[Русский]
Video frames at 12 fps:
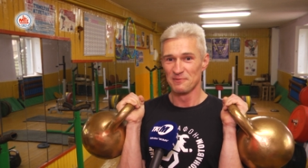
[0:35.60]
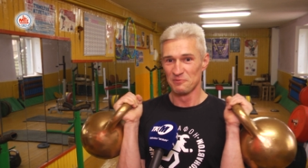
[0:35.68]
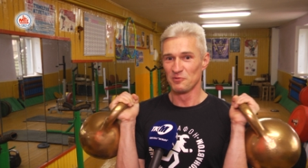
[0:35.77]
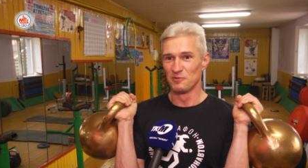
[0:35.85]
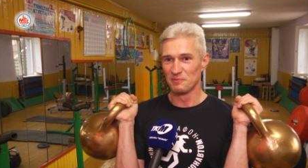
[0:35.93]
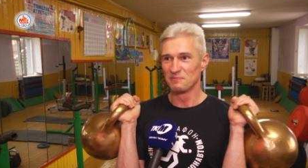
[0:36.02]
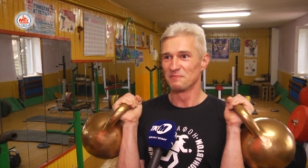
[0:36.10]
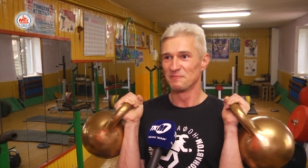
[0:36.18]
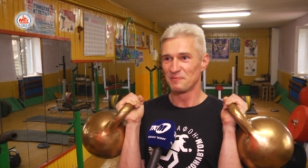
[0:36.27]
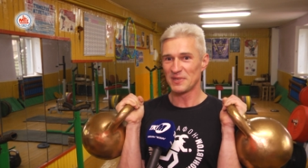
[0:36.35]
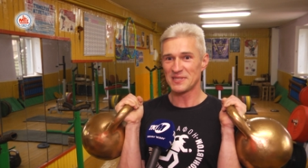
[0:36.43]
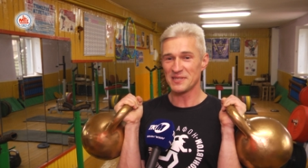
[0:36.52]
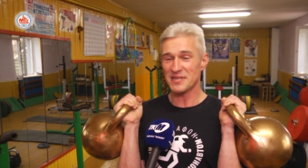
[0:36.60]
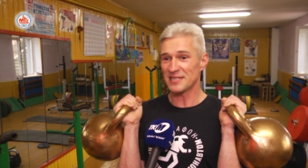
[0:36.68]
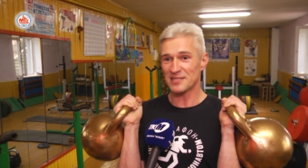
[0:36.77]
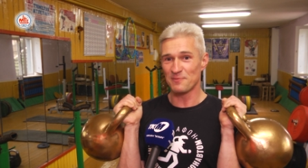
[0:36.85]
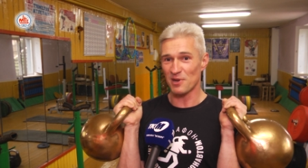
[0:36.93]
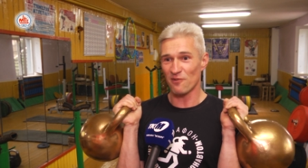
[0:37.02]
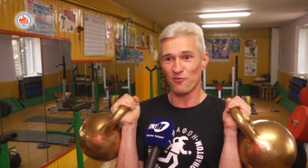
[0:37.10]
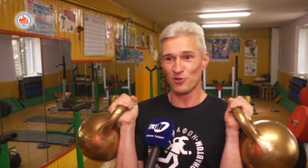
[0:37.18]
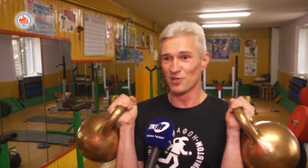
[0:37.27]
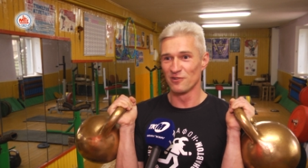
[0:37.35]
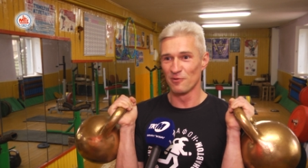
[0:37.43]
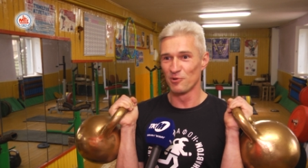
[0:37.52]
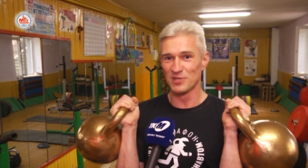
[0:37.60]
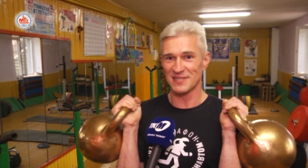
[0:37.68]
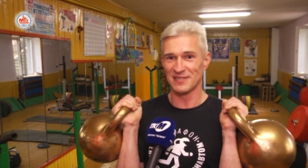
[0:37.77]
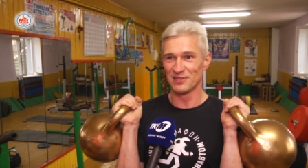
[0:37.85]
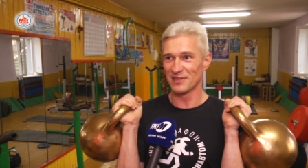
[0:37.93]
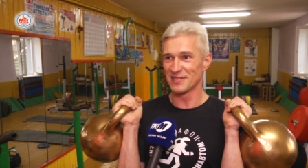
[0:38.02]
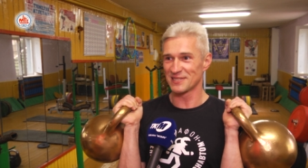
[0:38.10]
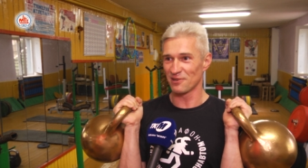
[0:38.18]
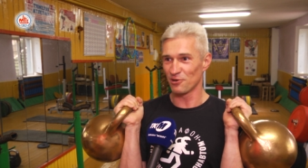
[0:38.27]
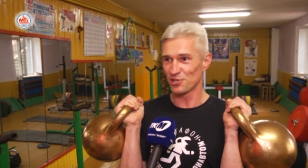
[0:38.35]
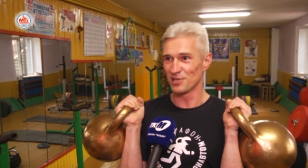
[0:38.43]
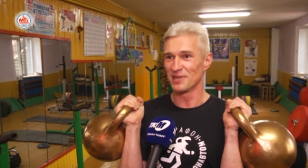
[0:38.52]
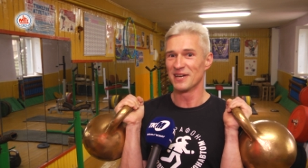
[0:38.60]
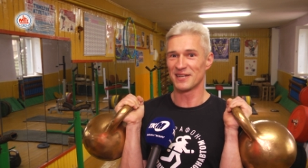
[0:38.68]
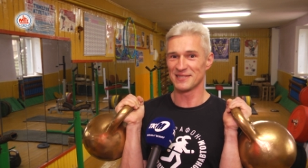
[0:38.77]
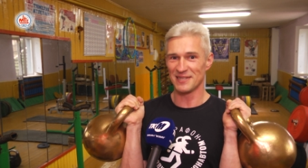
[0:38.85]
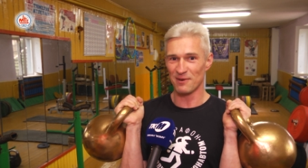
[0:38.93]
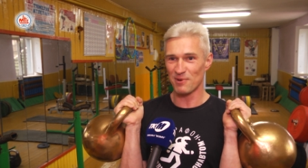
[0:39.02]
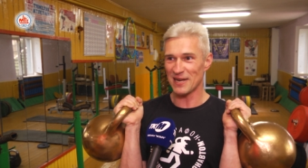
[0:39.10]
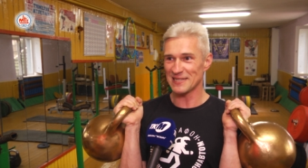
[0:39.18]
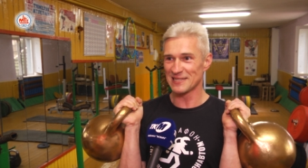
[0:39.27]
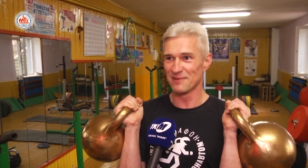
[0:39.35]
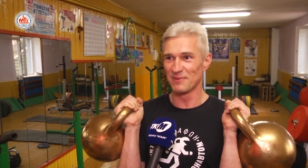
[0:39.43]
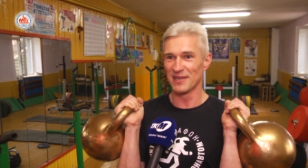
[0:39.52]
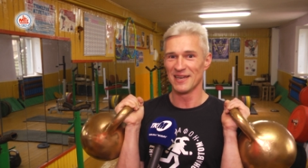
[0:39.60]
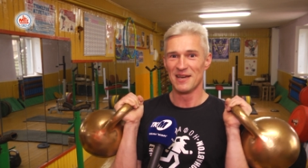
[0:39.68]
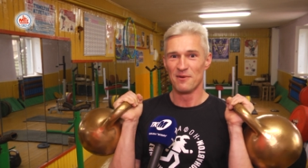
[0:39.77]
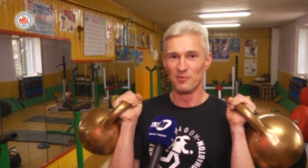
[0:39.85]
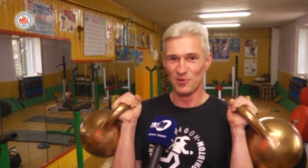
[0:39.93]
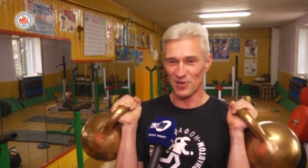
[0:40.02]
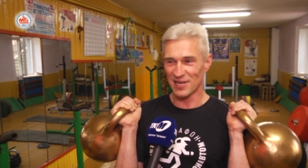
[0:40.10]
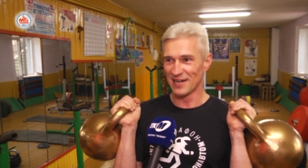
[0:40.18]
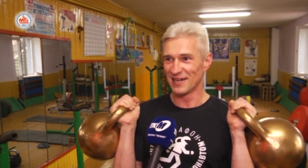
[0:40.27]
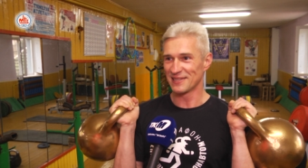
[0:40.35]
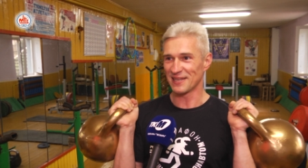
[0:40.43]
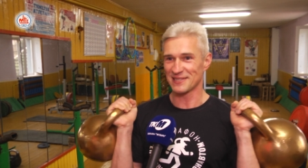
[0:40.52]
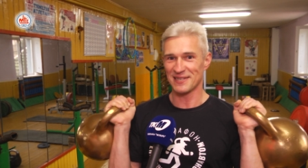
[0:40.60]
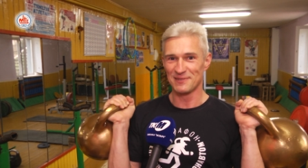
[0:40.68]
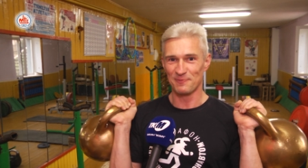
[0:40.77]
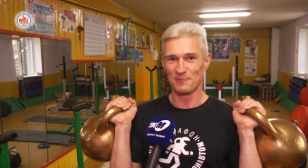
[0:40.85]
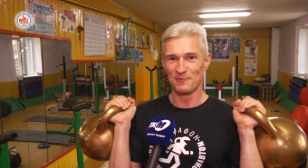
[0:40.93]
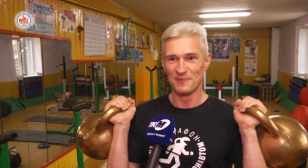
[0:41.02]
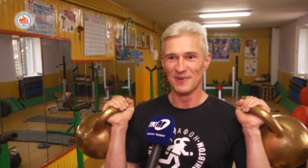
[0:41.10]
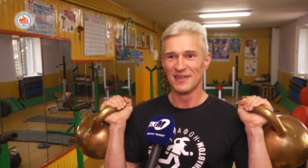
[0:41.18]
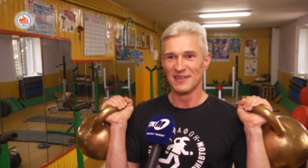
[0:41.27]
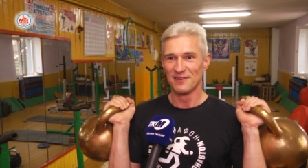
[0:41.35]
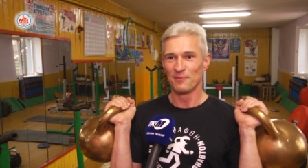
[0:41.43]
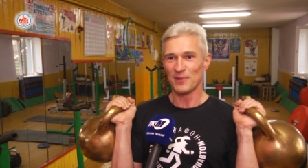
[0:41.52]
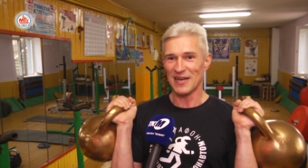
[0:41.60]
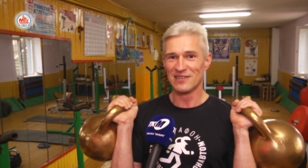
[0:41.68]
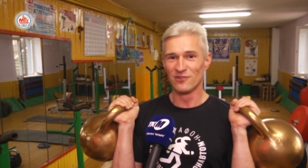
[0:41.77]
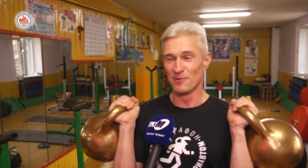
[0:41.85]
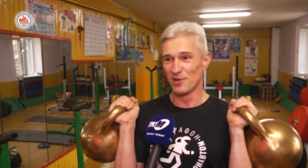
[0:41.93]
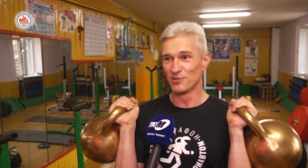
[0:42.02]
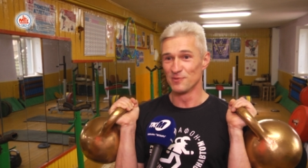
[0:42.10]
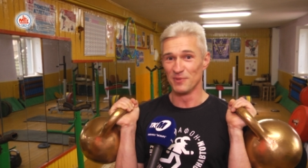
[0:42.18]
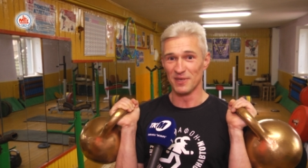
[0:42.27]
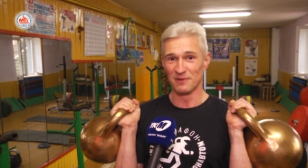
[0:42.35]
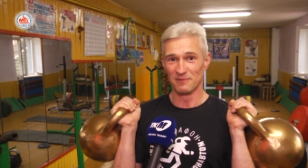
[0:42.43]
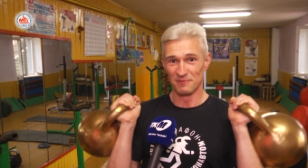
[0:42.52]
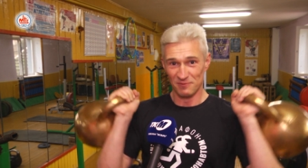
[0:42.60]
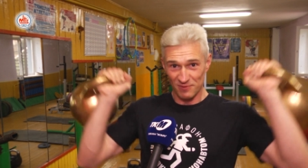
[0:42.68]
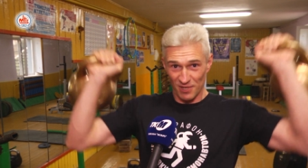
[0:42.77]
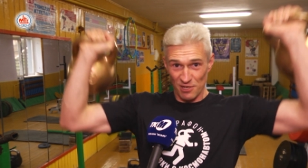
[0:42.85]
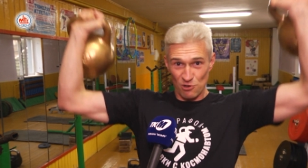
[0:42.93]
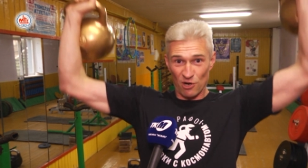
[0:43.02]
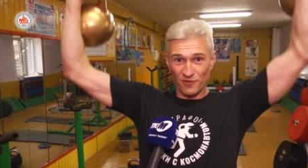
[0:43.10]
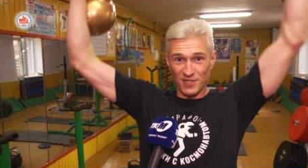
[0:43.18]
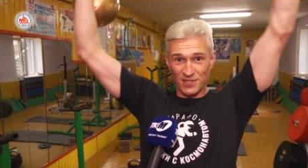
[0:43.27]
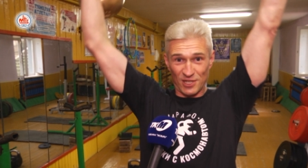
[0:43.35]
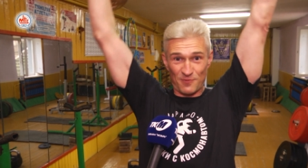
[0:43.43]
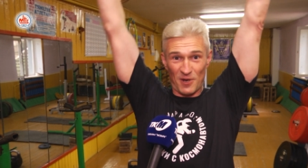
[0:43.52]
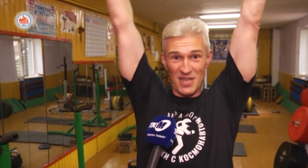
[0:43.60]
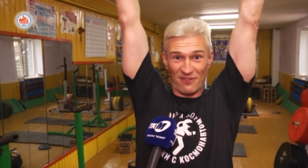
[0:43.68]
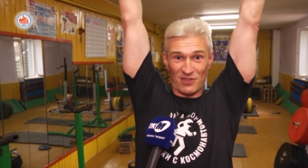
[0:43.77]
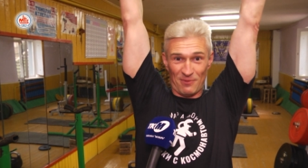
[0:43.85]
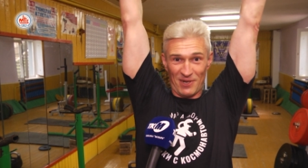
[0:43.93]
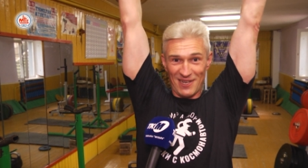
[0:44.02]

ну, присоединяйтесь к марафону, и вы будете становиться очень разнообразными, много, так сказать, плановыми людьми. Тренировки с космонавтом!